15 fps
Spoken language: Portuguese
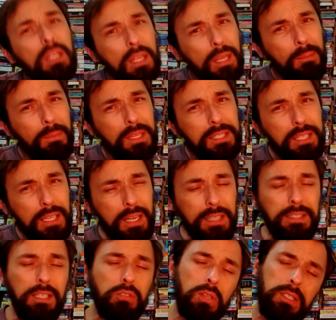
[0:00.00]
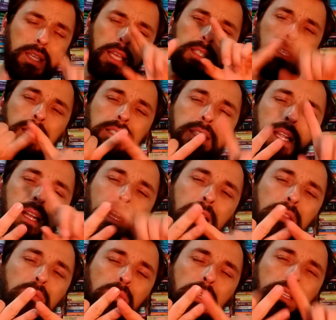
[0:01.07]
E me siga nas redes sociais, tem
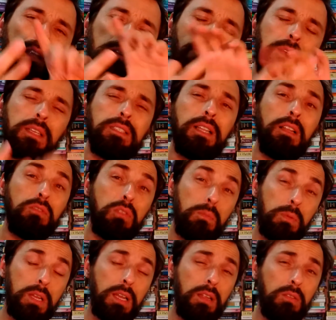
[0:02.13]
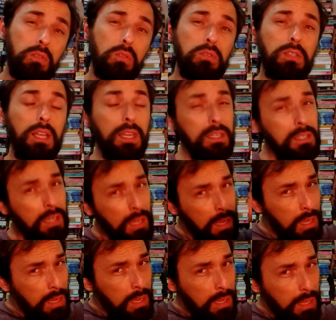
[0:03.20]
Instagram, Twitter, Facebook, tá? sobre o canal todos os links.
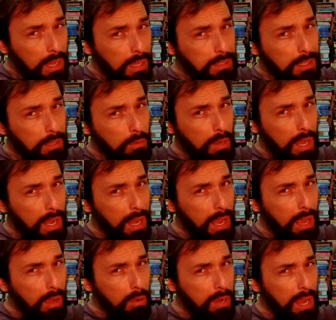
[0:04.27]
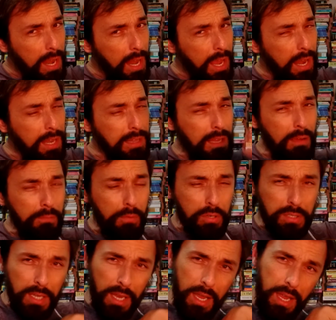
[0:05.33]
E assina o canal, galera. Dá um
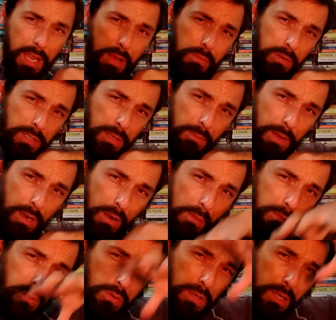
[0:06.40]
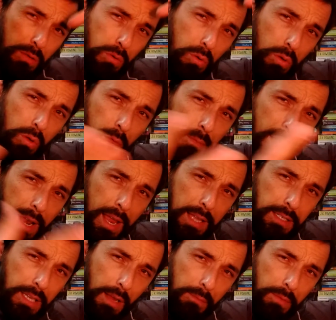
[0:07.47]
forcinha aí. Quando tiver novos vídeos, o YouTube vai lá
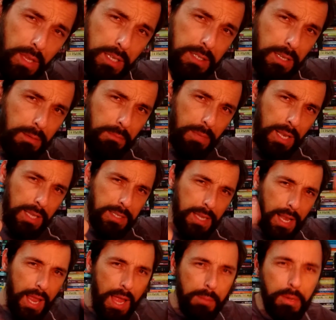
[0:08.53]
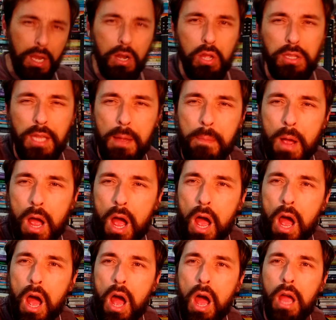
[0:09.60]
e te avisa. Beleza, galera? Até
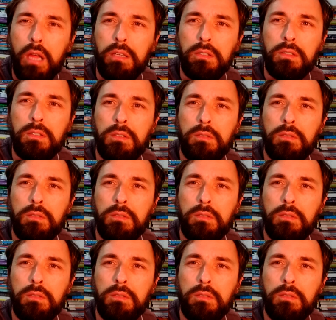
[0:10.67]
mais!